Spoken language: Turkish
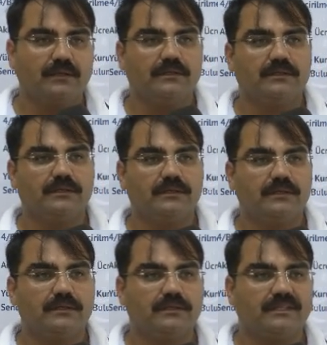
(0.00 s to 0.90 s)
e,
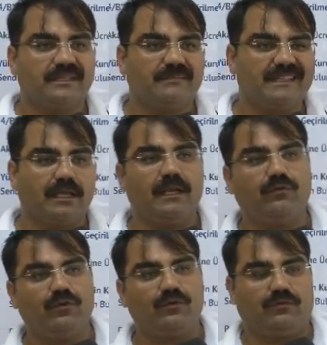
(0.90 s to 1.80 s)
bir
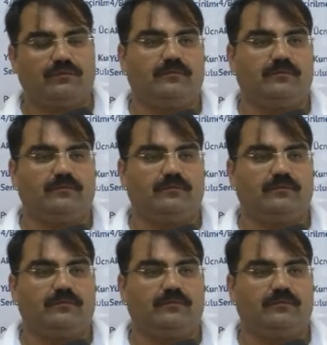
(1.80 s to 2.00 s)
telefon